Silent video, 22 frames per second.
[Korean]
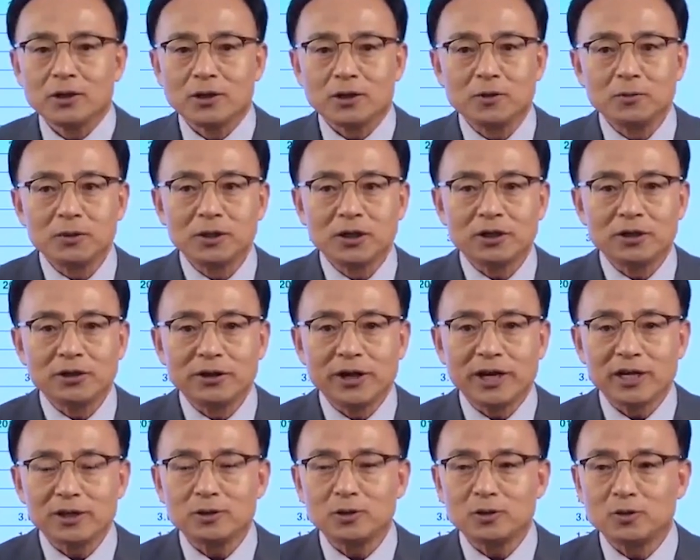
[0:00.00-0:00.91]
여러분들이
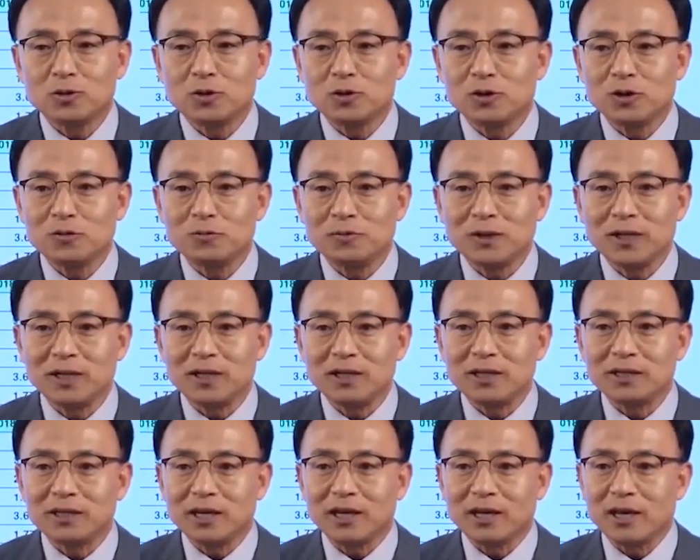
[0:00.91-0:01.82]
은행에서 돈을
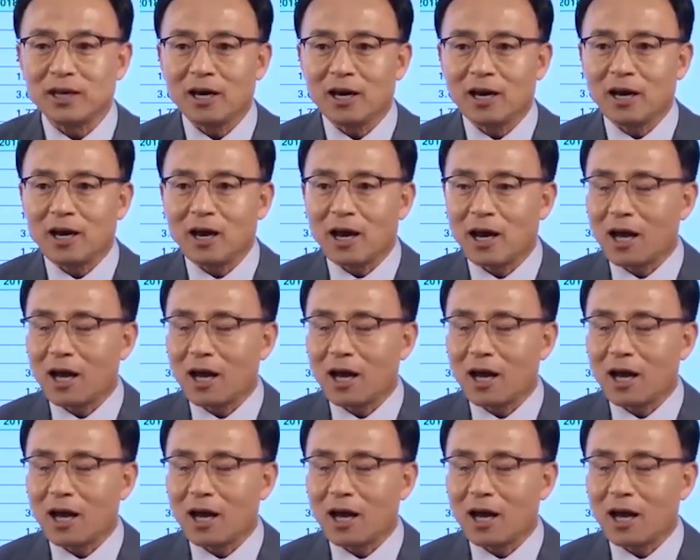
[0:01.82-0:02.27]
빌릴 때